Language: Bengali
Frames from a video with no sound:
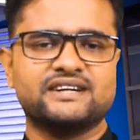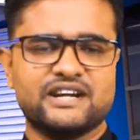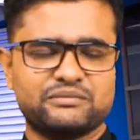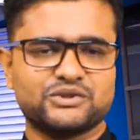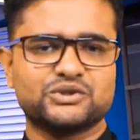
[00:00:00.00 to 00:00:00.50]

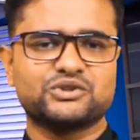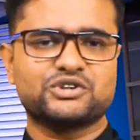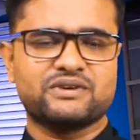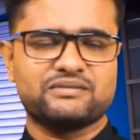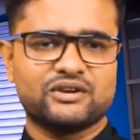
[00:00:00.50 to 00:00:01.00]
সে পর্যন্ত
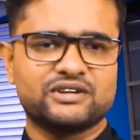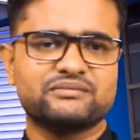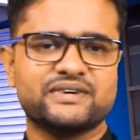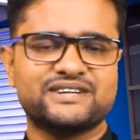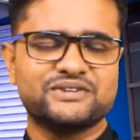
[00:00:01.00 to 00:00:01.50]
সবাই ভালো
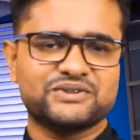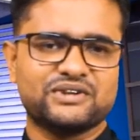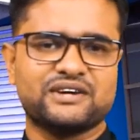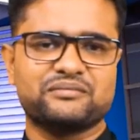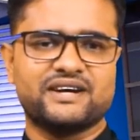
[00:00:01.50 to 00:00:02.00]
থাকবেন
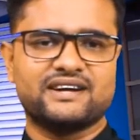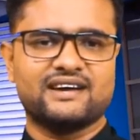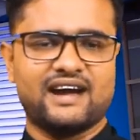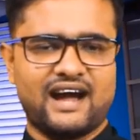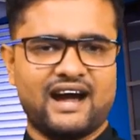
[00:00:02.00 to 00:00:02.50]
সুস্থ থাকবেন
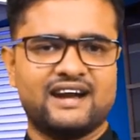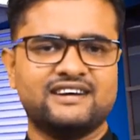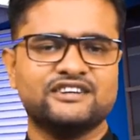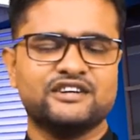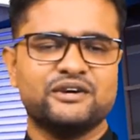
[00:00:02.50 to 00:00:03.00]
আর
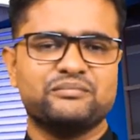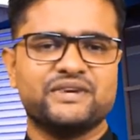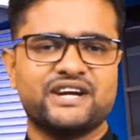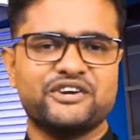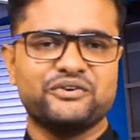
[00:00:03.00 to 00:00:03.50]

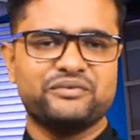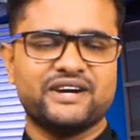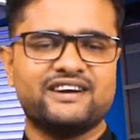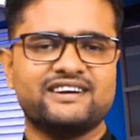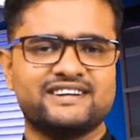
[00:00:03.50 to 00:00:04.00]

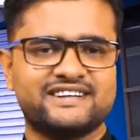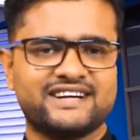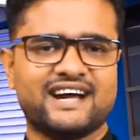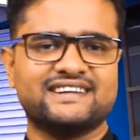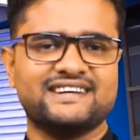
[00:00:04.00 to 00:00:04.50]
বিডিটিউবের
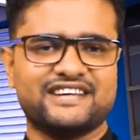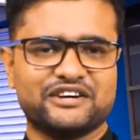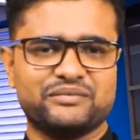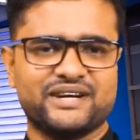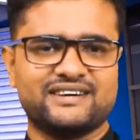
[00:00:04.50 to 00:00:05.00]

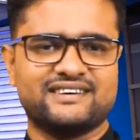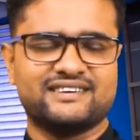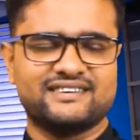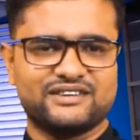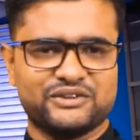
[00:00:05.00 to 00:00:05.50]
সাথেই থাকবেন
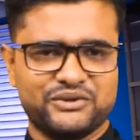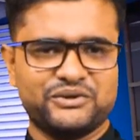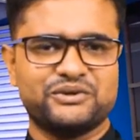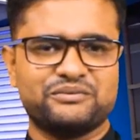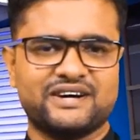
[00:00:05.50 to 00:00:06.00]

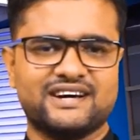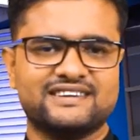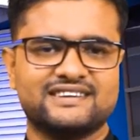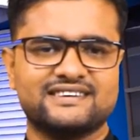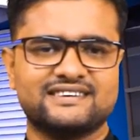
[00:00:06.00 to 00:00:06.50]

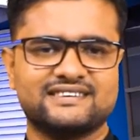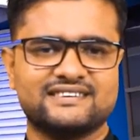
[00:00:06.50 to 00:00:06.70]
ধন্যবাদ